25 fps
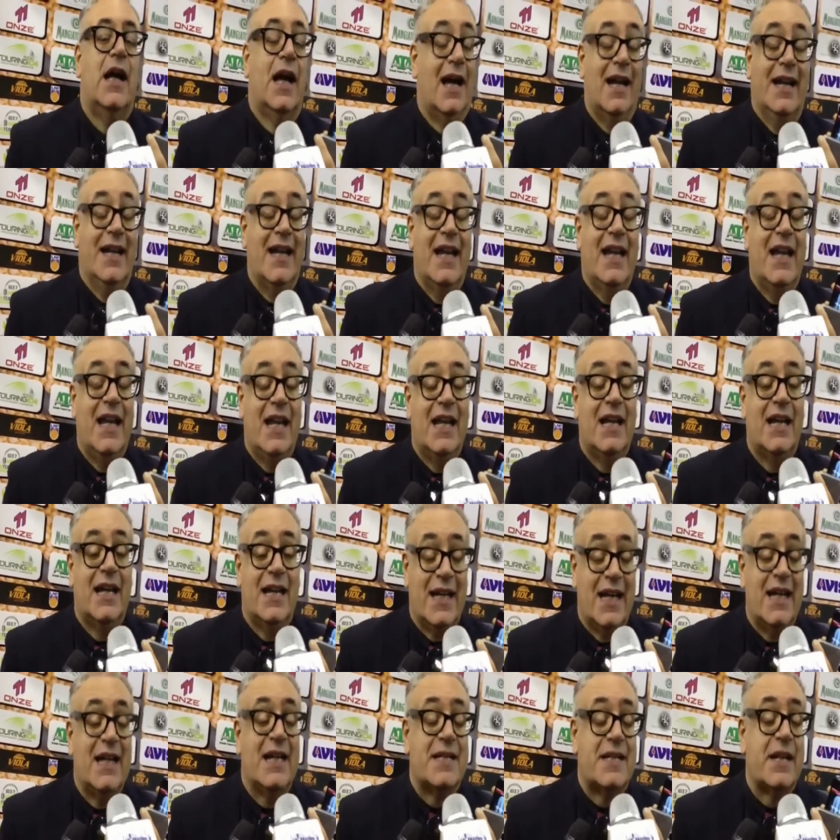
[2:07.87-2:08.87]
eh,
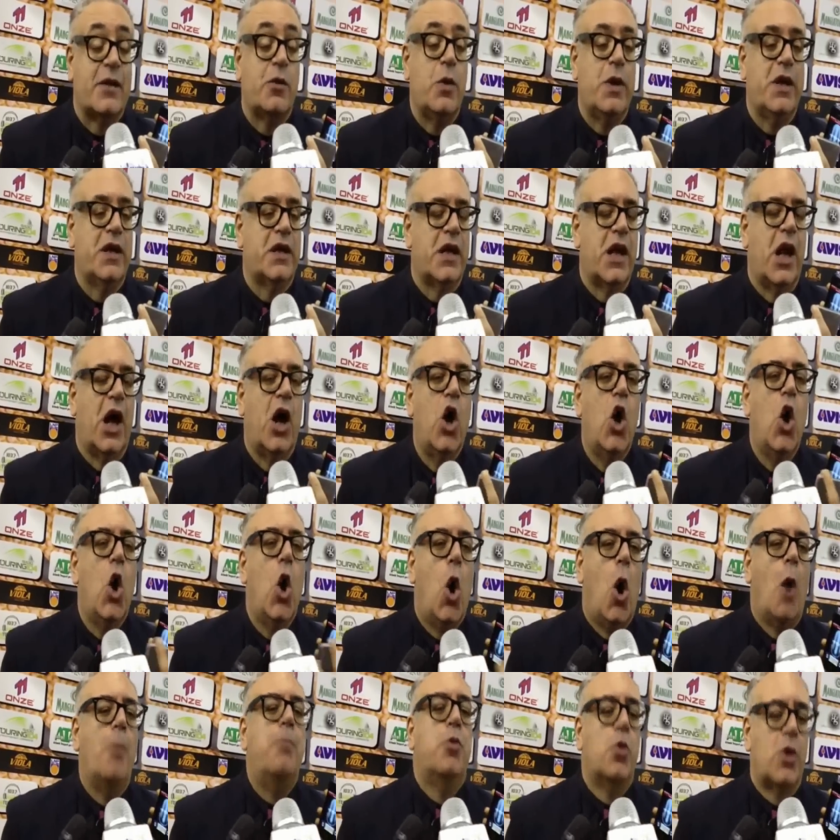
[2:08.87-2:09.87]
nel, nell'eseguirla,
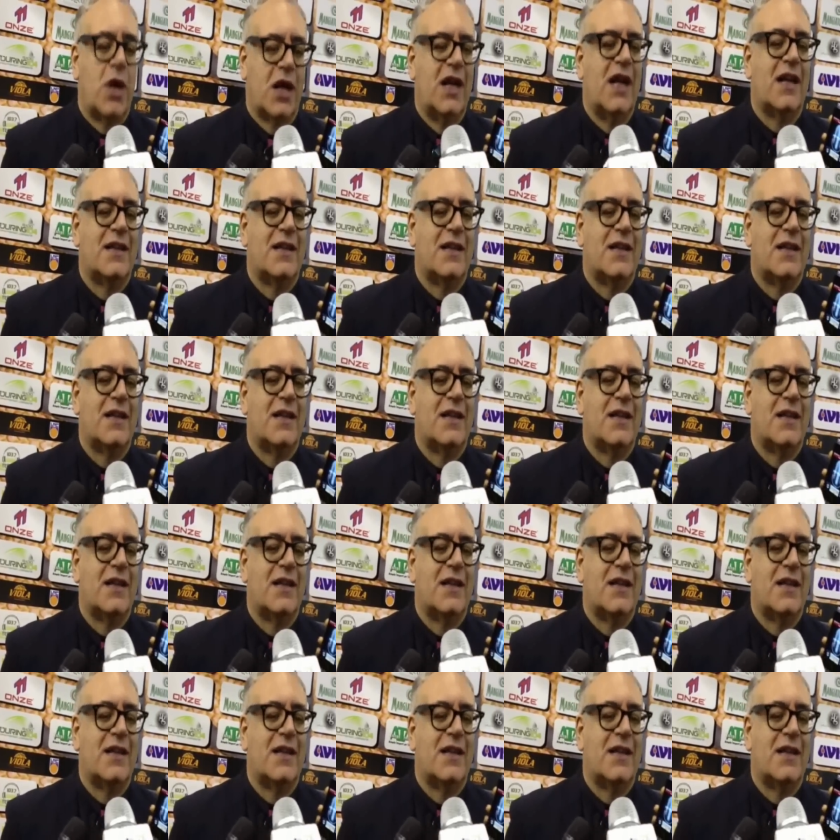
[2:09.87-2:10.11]
oppure